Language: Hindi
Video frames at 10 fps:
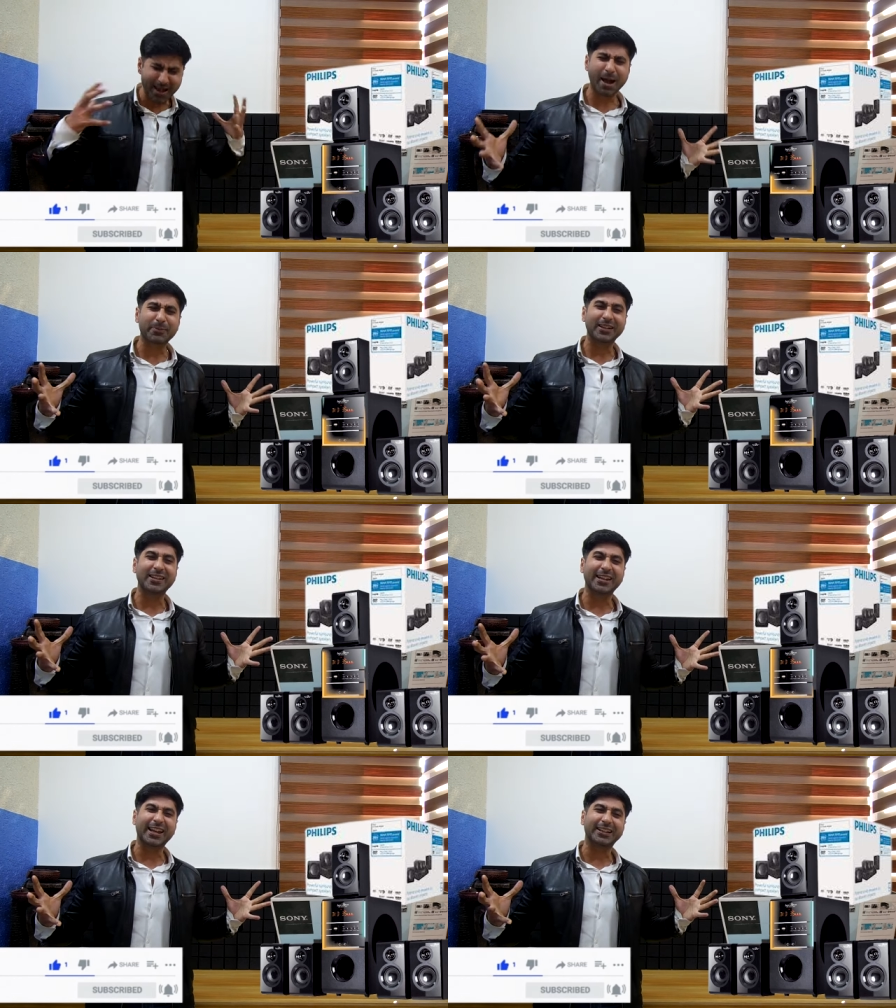मैं आपके
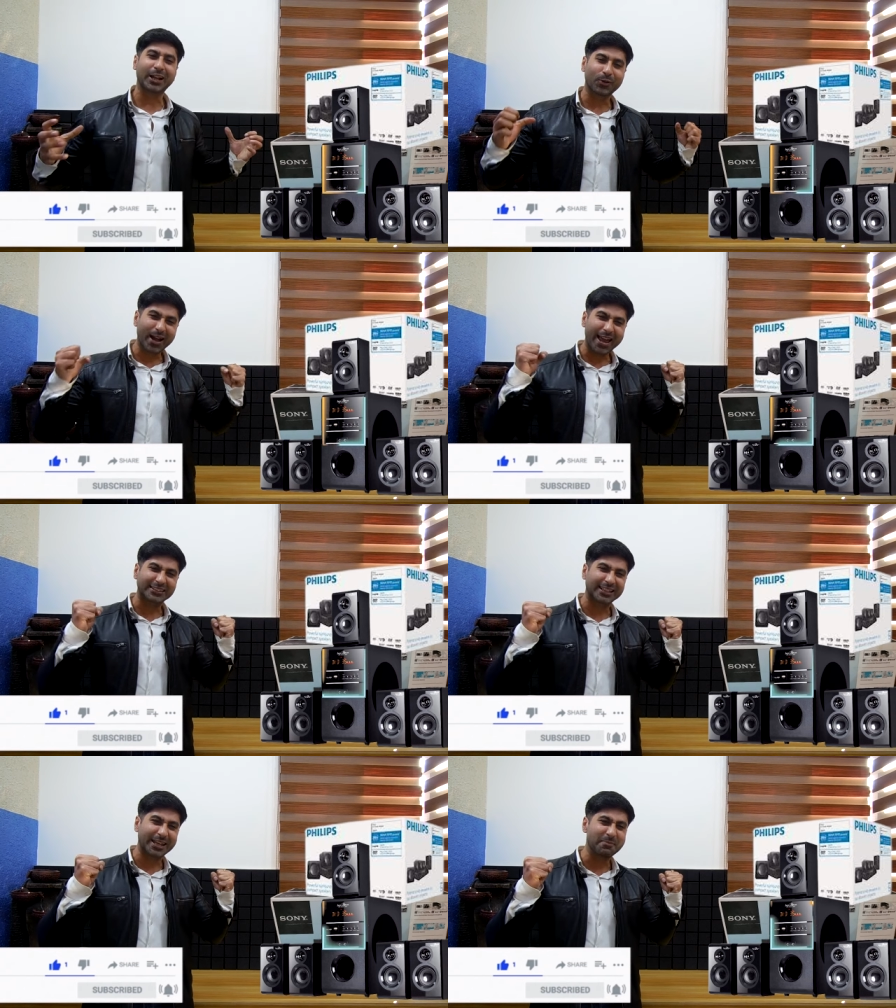लिए लेके आता रहूंगा
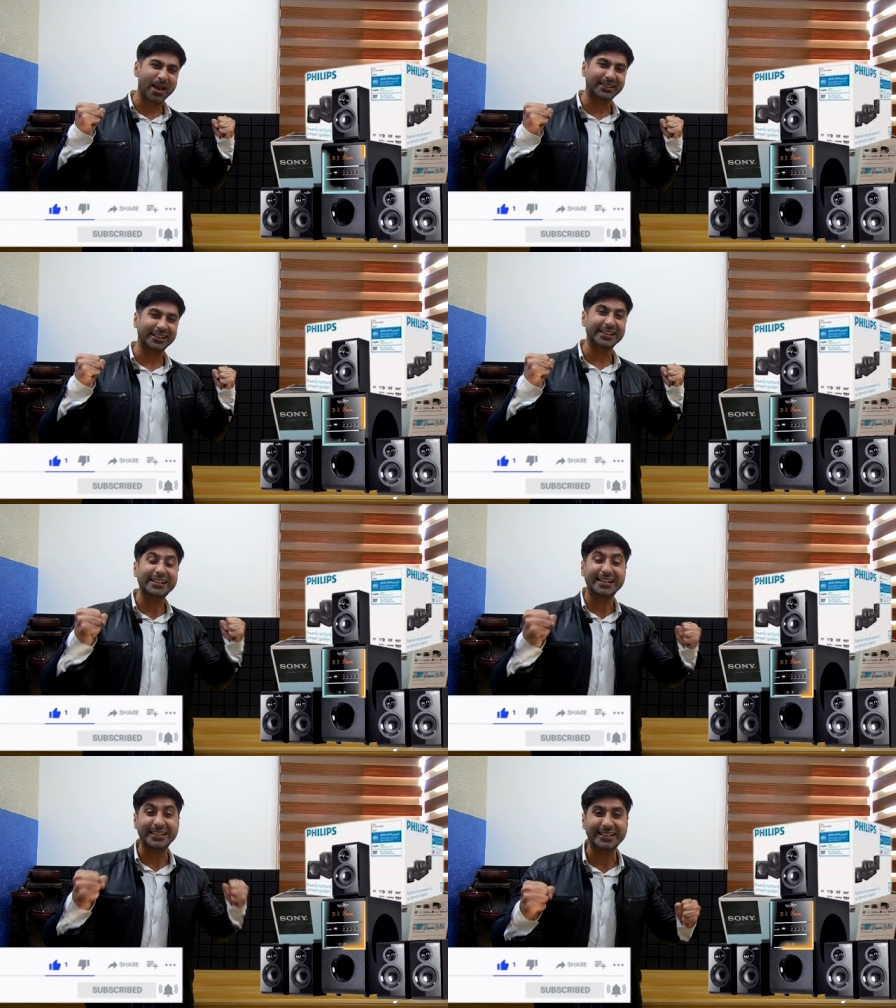ऐसा ही
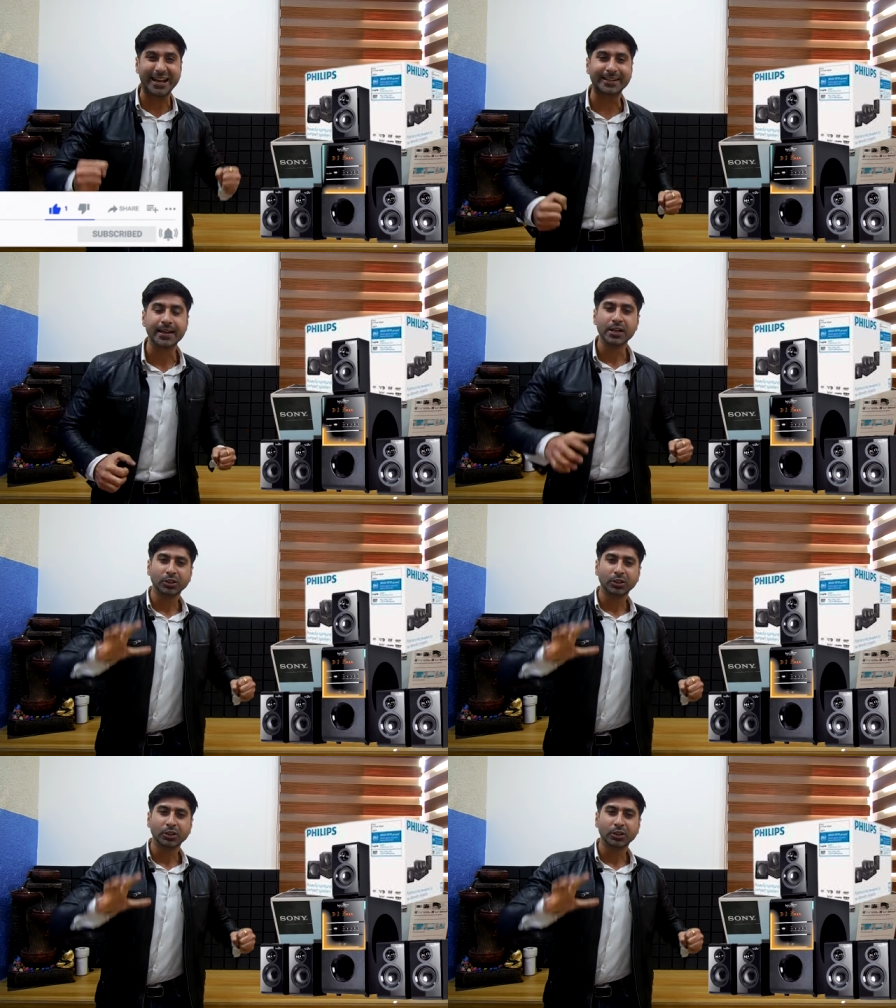बेहतरीन कंटेंट